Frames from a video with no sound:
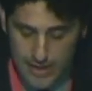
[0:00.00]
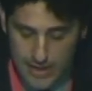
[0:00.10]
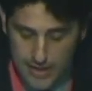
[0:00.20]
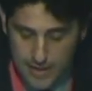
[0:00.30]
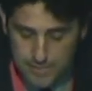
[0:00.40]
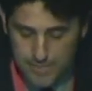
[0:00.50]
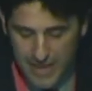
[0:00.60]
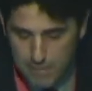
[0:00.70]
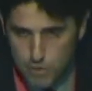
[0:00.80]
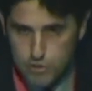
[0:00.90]

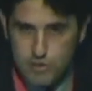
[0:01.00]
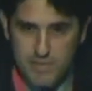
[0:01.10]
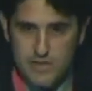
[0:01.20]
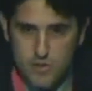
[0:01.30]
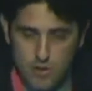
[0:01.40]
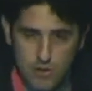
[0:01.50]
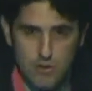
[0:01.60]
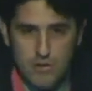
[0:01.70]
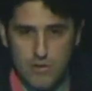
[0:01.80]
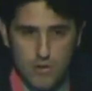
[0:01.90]
ehm, e molto
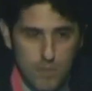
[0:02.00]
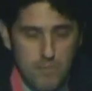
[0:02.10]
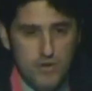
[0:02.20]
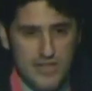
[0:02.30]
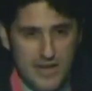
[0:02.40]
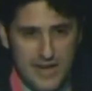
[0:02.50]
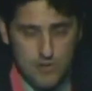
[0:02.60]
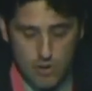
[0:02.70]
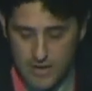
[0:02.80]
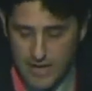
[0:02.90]
spesso eh, comporta nella
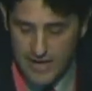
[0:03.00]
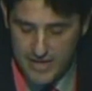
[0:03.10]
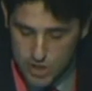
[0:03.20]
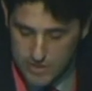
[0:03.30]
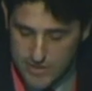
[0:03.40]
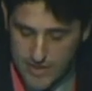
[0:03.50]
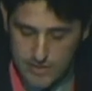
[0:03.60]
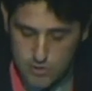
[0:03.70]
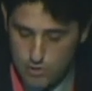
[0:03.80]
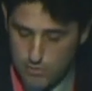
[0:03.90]
donna la necessità
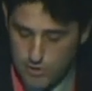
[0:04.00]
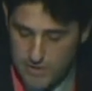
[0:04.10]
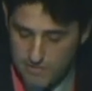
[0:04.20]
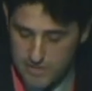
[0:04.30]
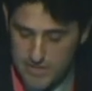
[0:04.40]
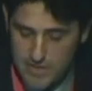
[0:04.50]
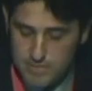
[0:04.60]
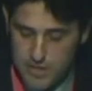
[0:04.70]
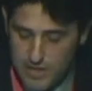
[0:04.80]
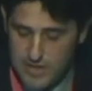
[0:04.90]
di sottoporsi a visite
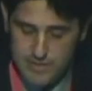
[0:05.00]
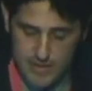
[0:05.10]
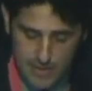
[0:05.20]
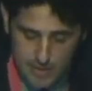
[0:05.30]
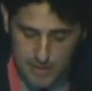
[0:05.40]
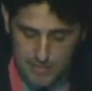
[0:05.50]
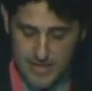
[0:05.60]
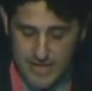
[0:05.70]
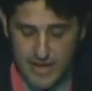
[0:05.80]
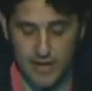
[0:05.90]
specialisti, a terapie
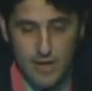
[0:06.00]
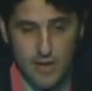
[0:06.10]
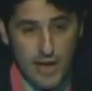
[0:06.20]
mediche,